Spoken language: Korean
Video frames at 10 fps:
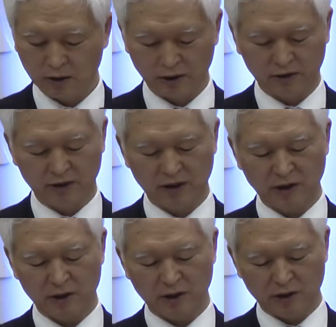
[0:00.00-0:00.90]

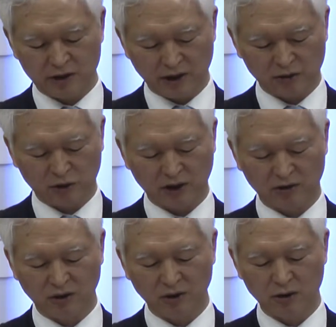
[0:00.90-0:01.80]
그랬더니
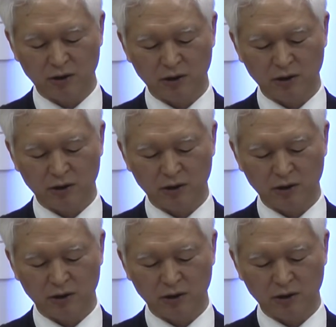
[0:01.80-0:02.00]
예수께서